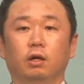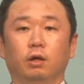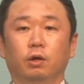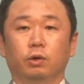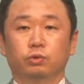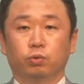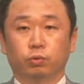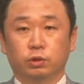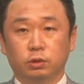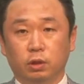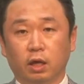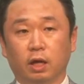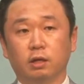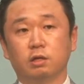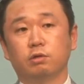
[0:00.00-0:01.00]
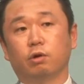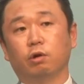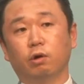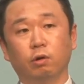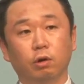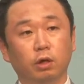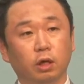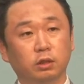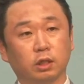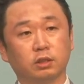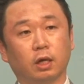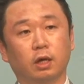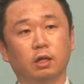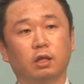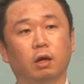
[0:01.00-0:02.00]
총신대 안에서 이제
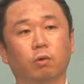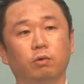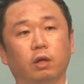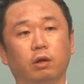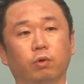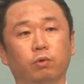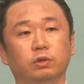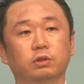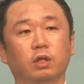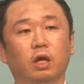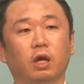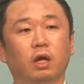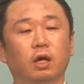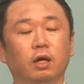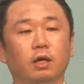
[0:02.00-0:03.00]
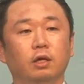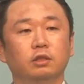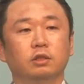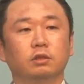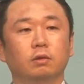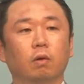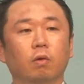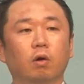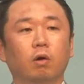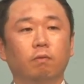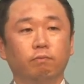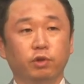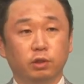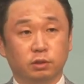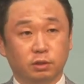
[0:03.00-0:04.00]
차를 타고 내려오는데 신호가
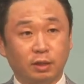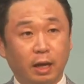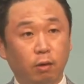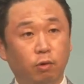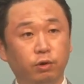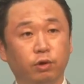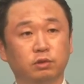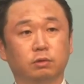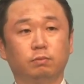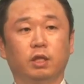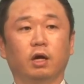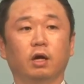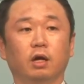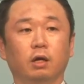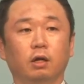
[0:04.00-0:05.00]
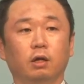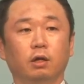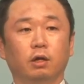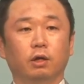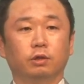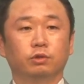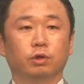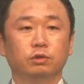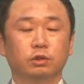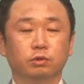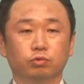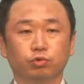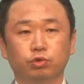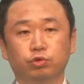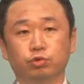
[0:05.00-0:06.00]
없는 사거리였습니다. 저는
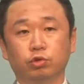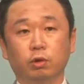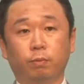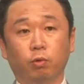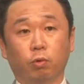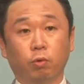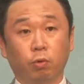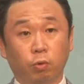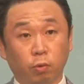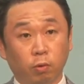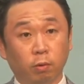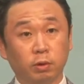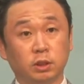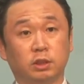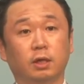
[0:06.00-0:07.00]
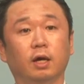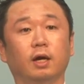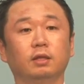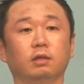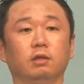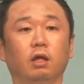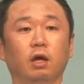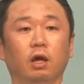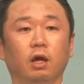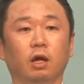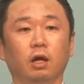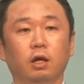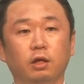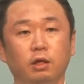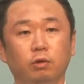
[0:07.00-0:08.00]
우측을 보고 지나갔는데
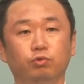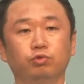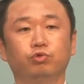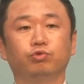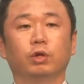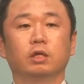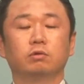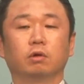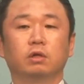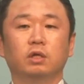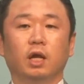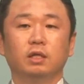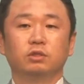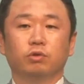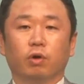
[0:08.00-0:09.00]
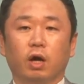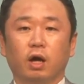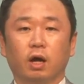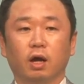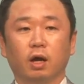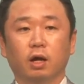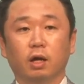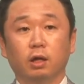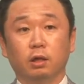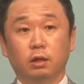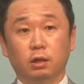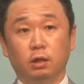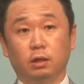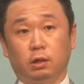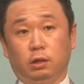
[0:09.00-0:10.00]
이 우측에서 그랜저가
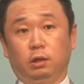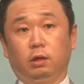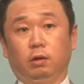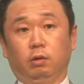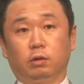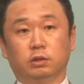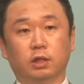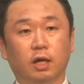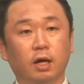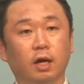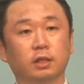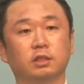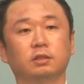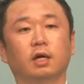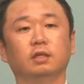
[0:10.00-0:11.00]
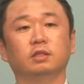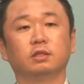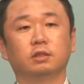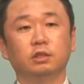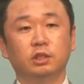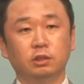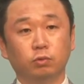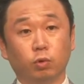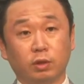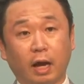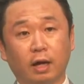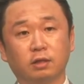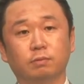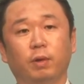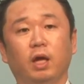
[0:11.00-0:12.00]
이 제가 지나는 그 신호
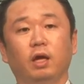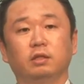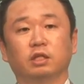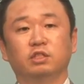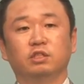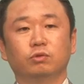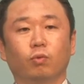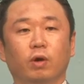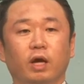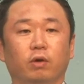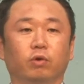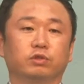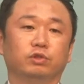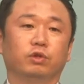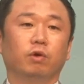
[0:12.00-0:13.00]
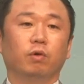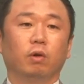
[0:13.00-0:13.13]
다음에 신호가 있거든요.